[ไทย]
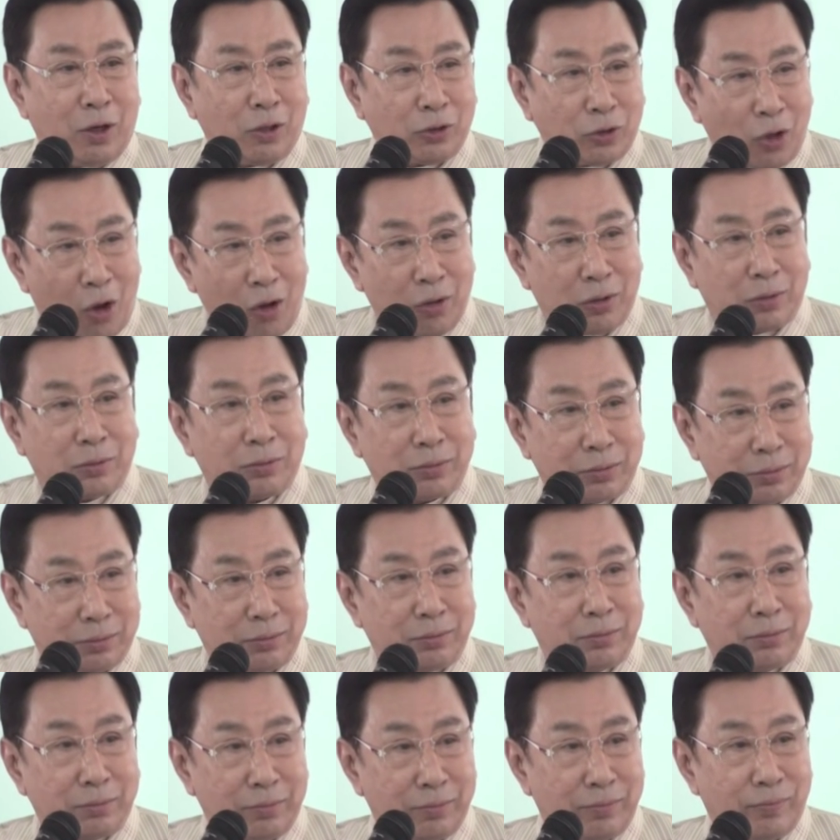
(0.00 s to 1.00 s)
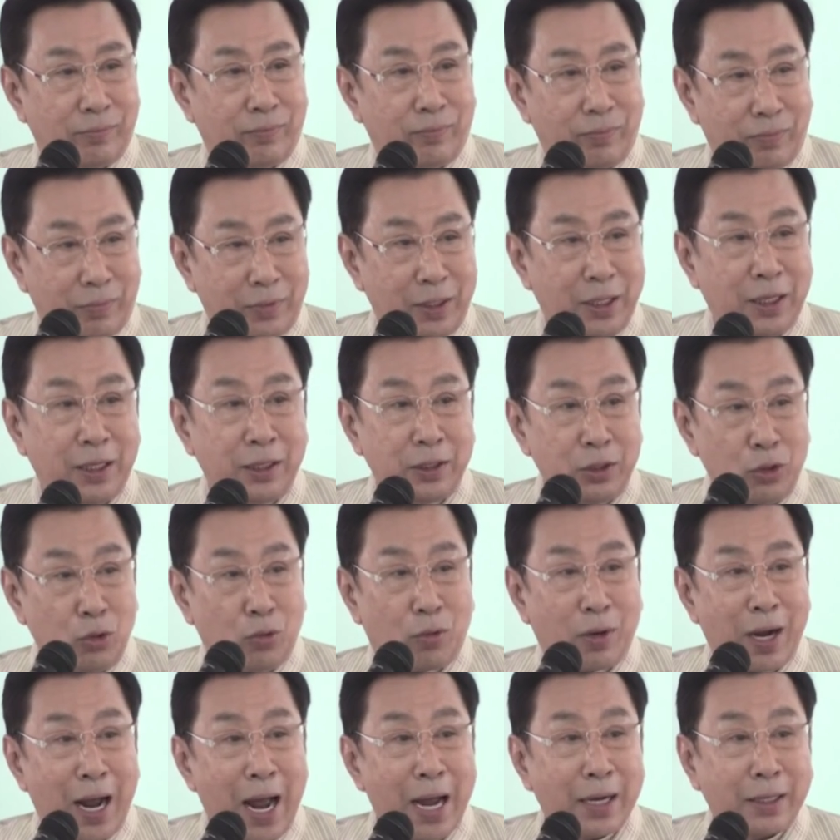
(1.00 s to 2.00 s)
ก็ต้องยืนอ
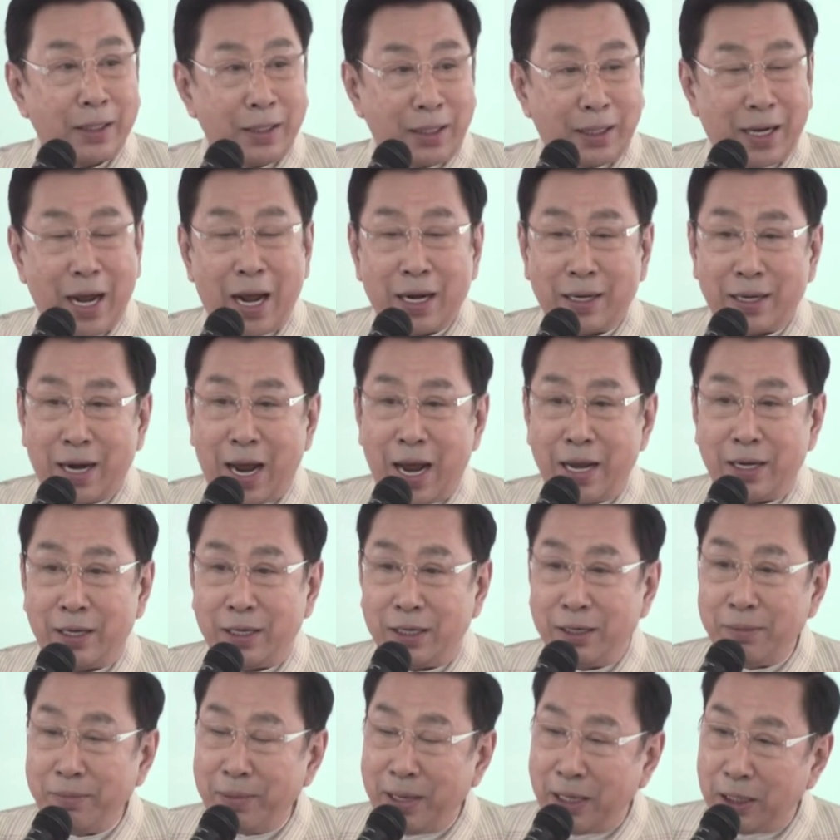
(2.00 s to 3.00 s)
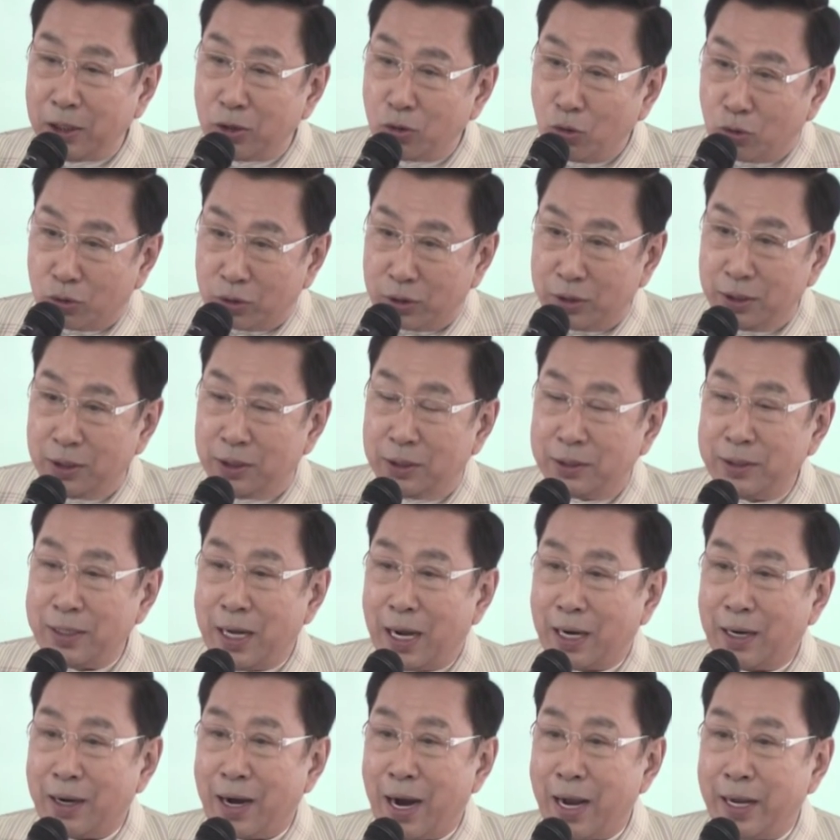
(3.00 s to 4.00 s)
ยู่ข้างหนึ่งข้างใดหรือมีจุดยืน
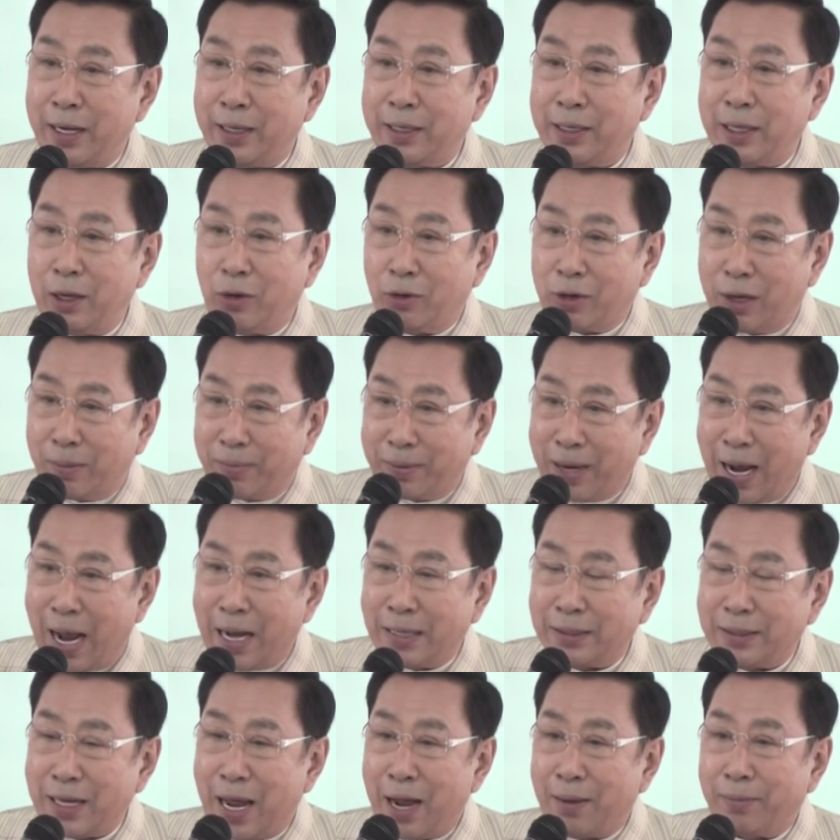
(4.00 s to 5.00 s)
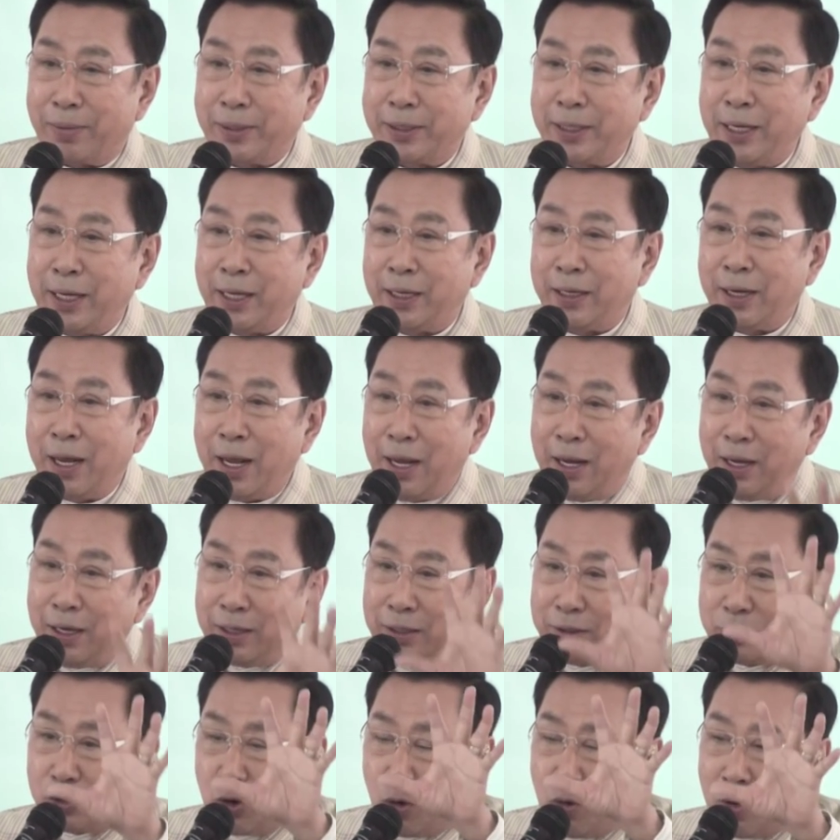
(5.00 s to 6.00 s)
อย่างไรเกี่ยวกับการต่างประเทศ
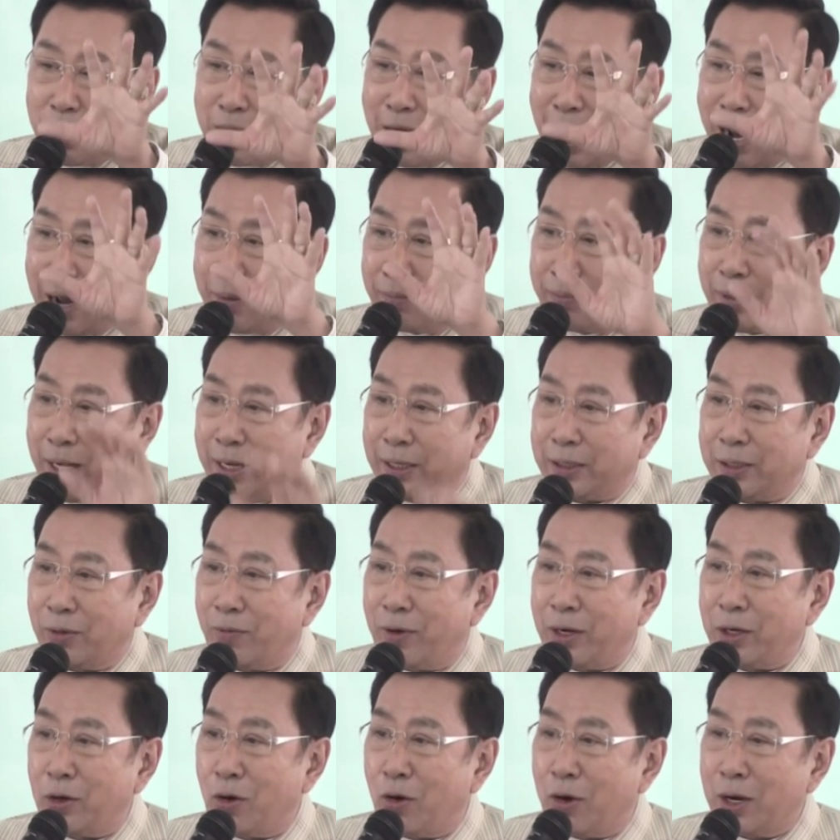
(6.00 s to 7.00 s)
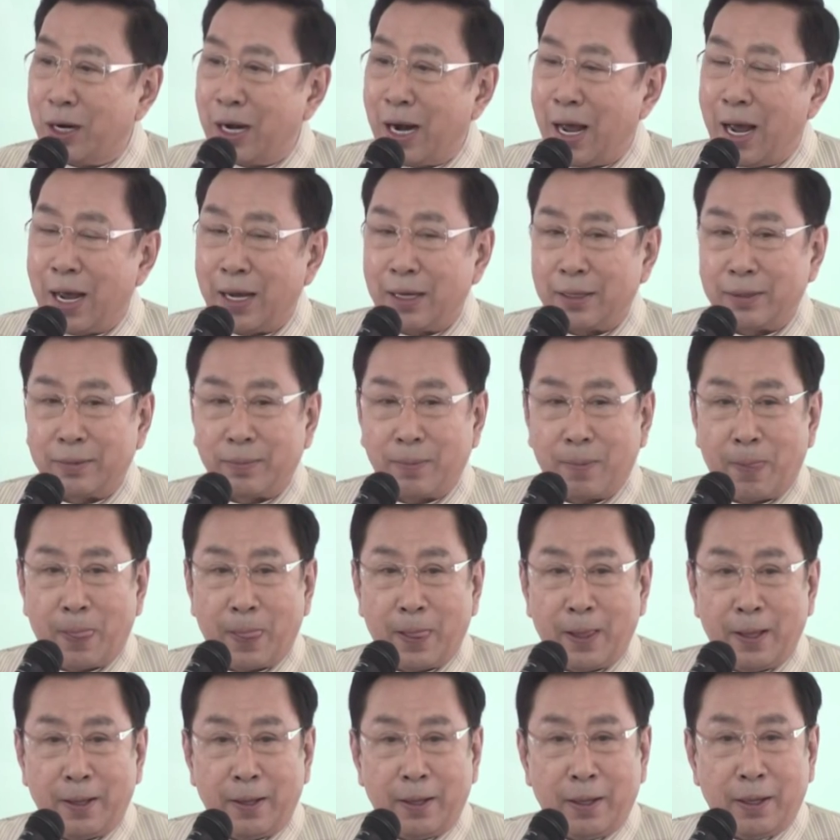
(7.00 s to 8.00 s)
สงครามในตะวันออกกลาง
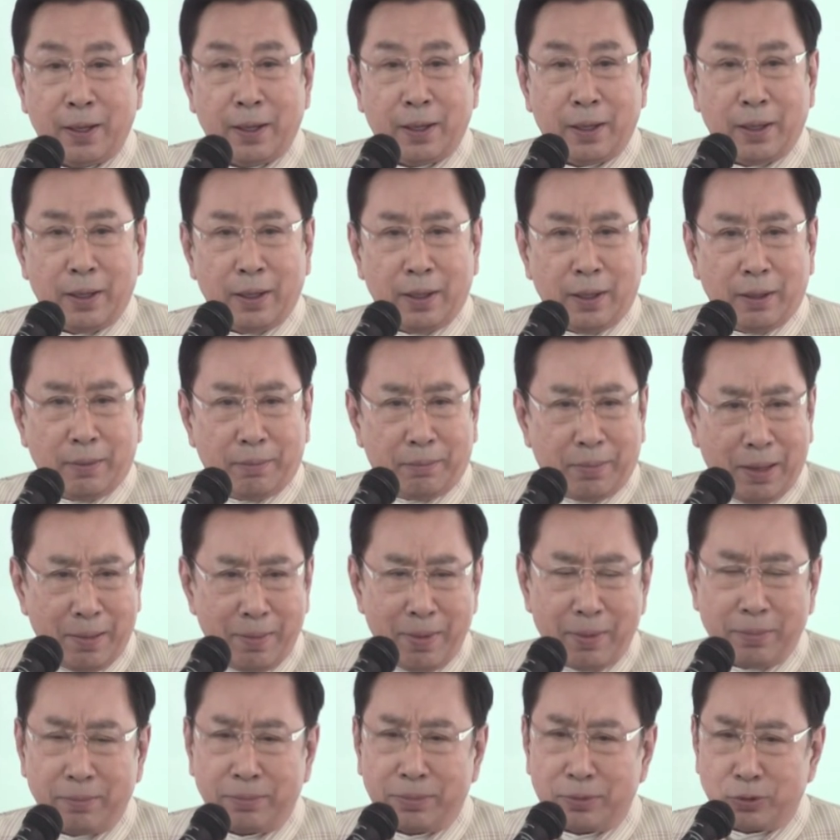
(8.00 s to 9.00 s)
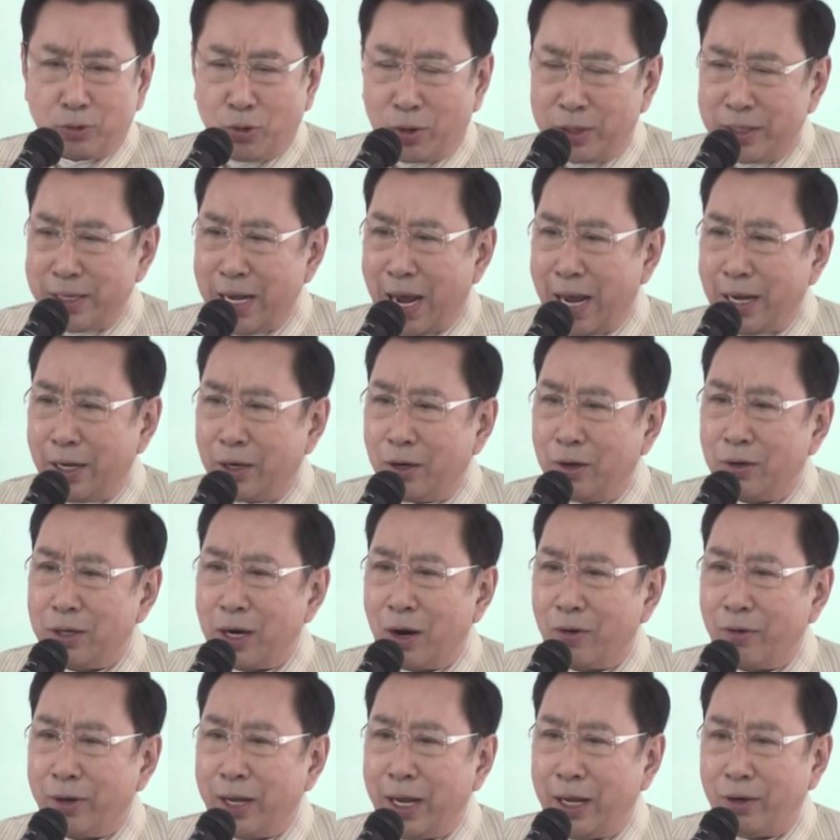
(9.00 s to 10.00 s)
มันส่วนใหญ่ของ
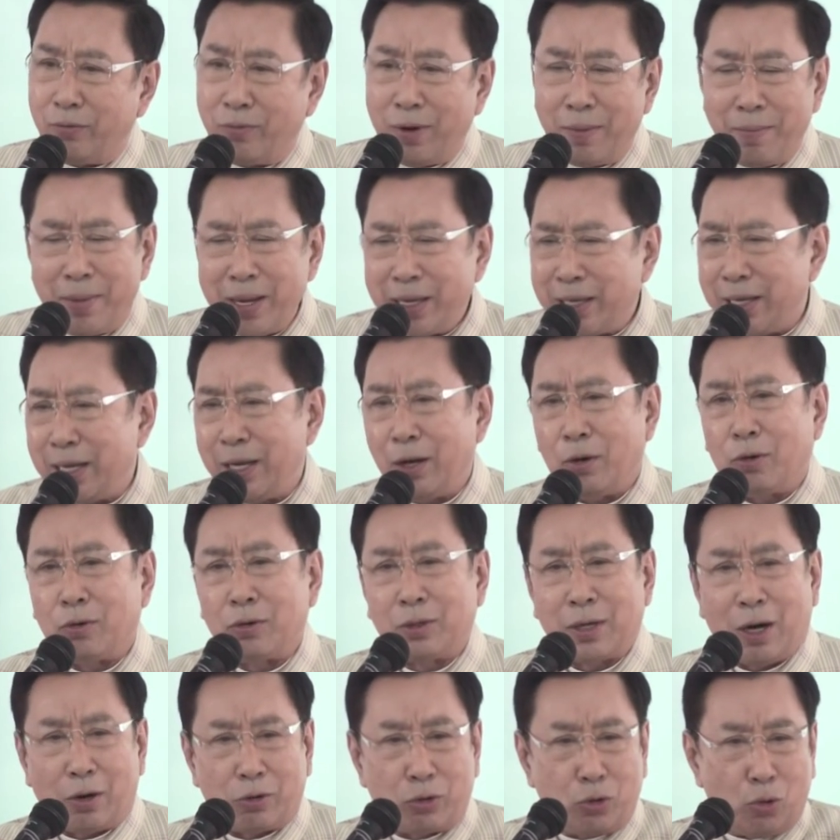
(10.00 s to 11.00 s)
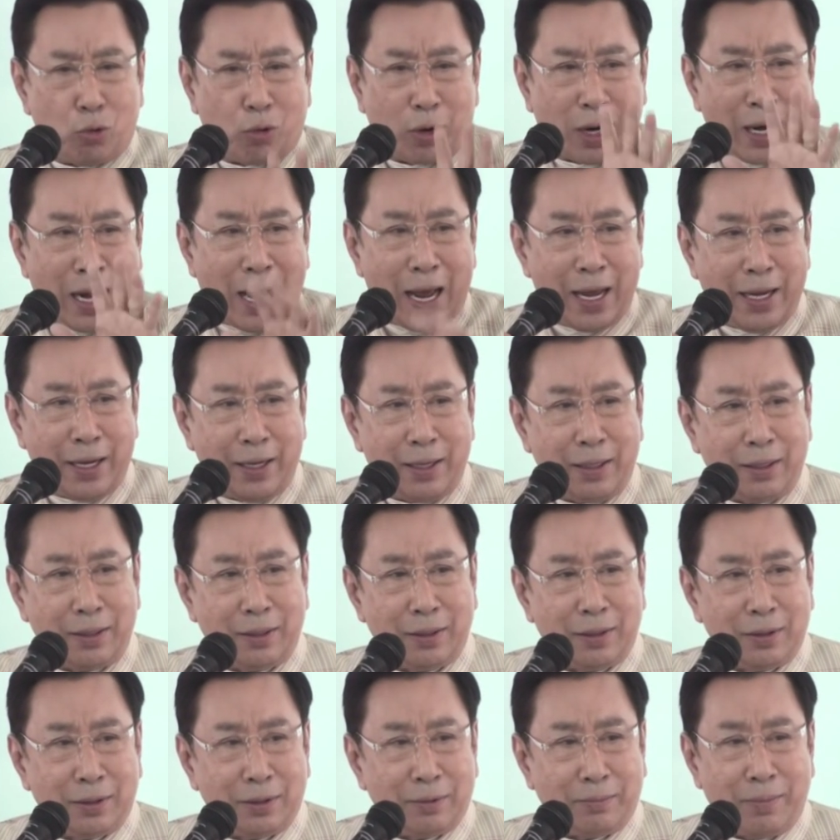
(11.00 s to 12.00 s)
เราเห็นว่าไม่เกี่ยวเราอยู่ไกล
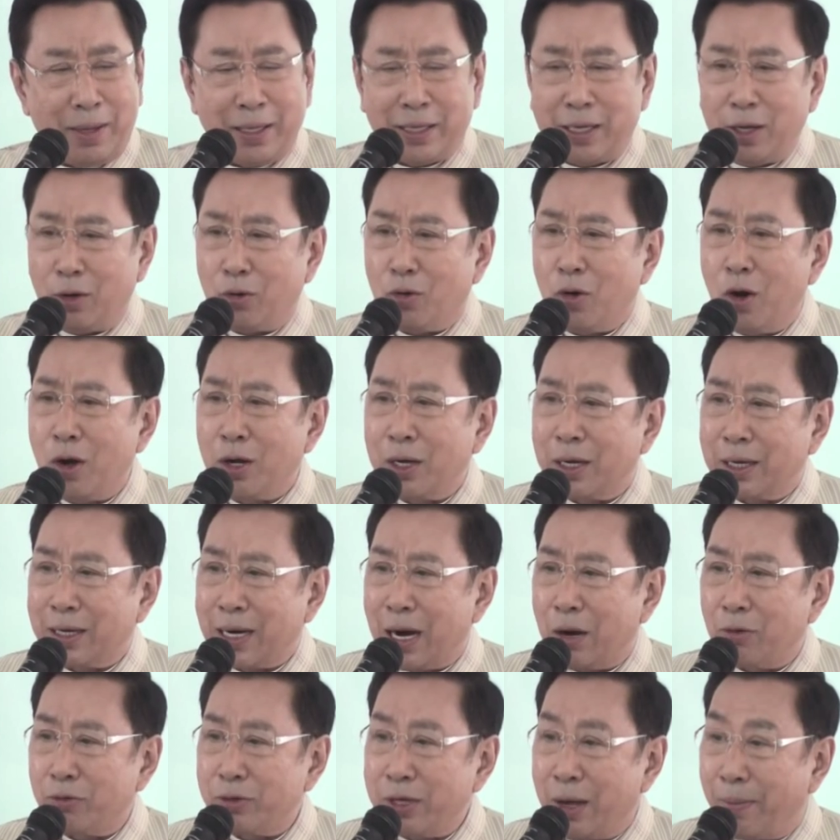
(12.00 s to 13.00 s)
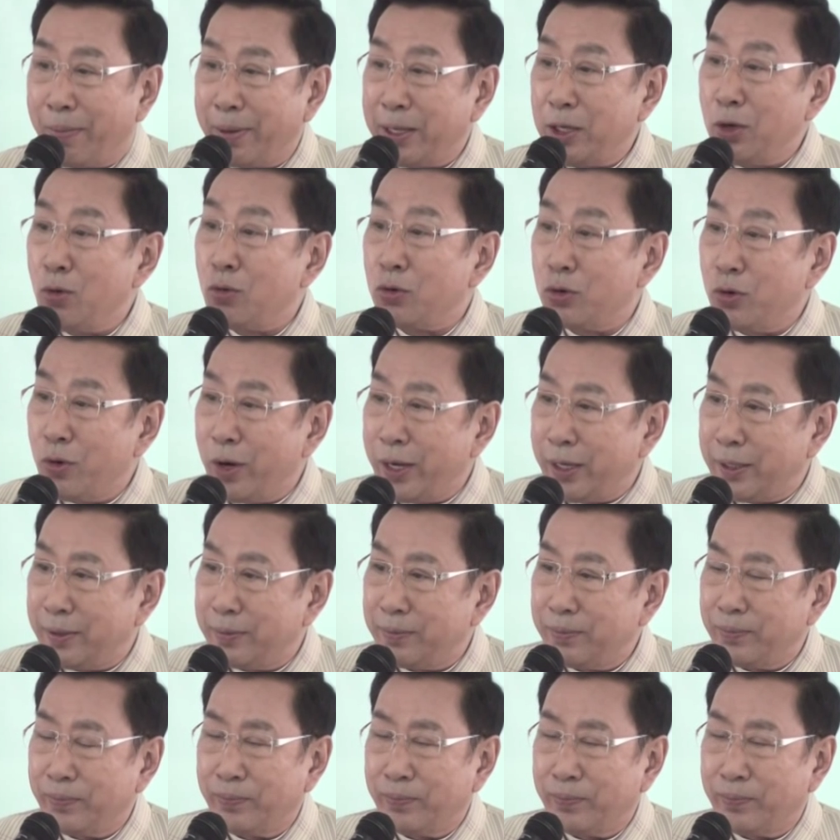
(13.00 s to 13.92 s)
ไม่เกี่ยวข้องกับเราอย่าไปยุ่งด้วย